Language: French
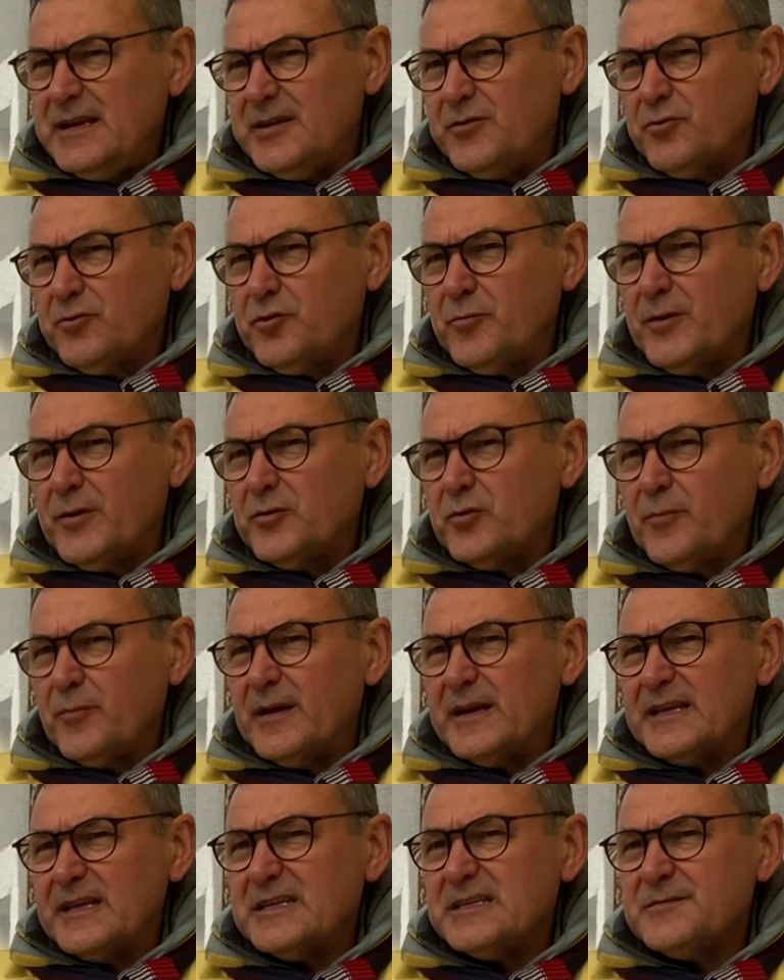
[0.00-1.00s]
les documents
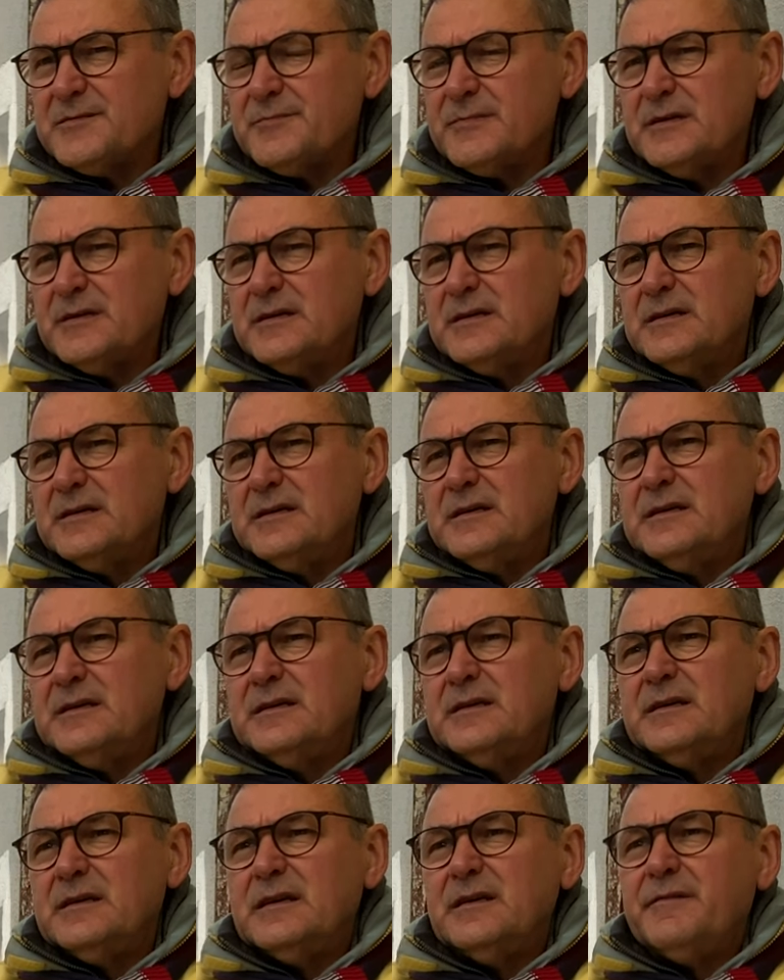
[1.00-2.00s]
d'urbanisme
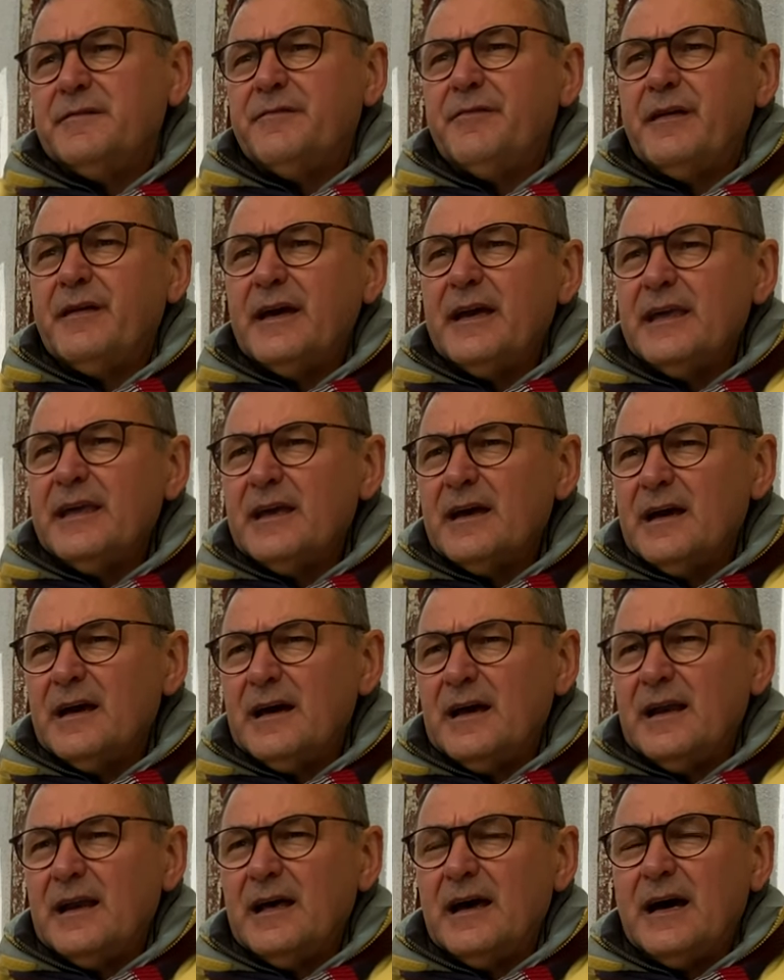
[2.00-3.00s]
et veille
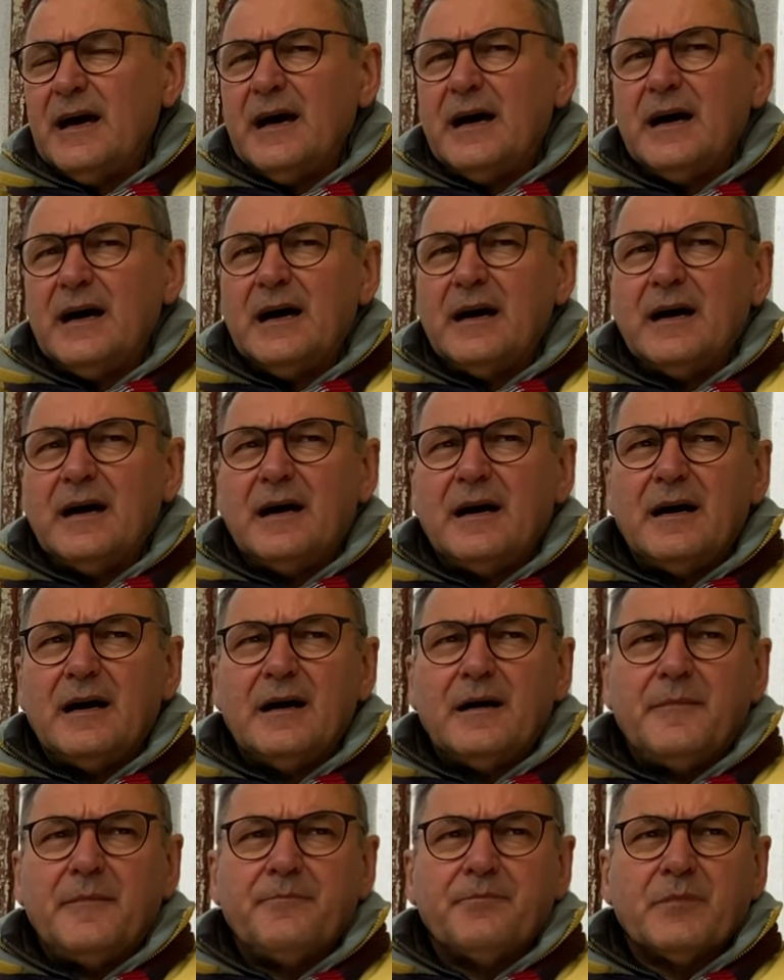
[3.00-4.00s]
à
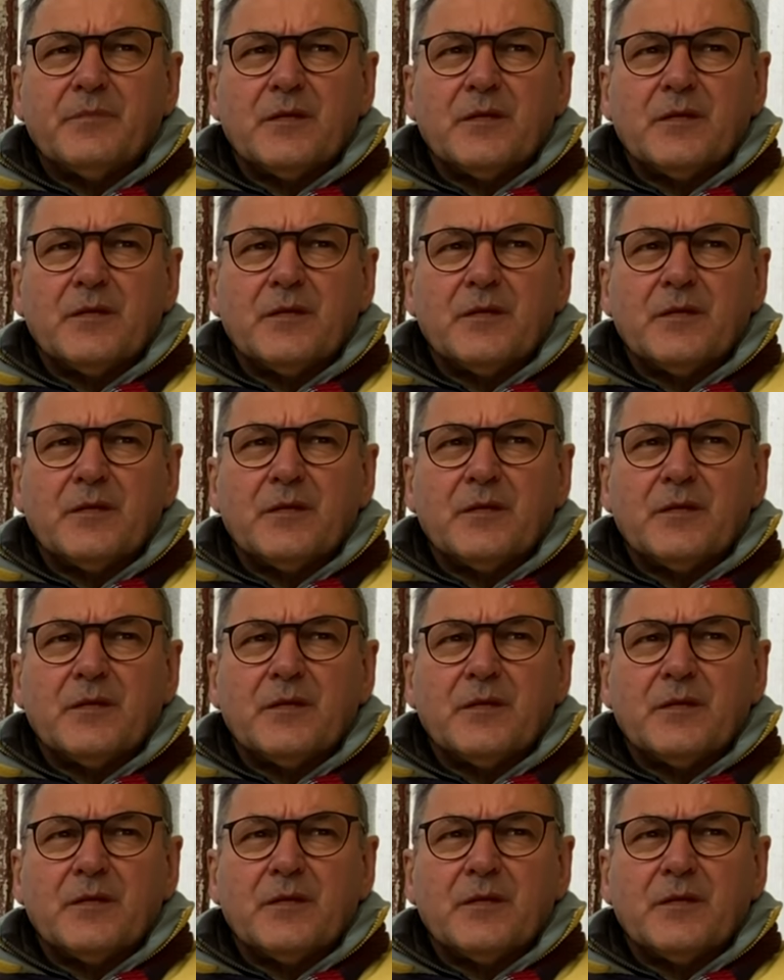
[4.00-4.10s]
la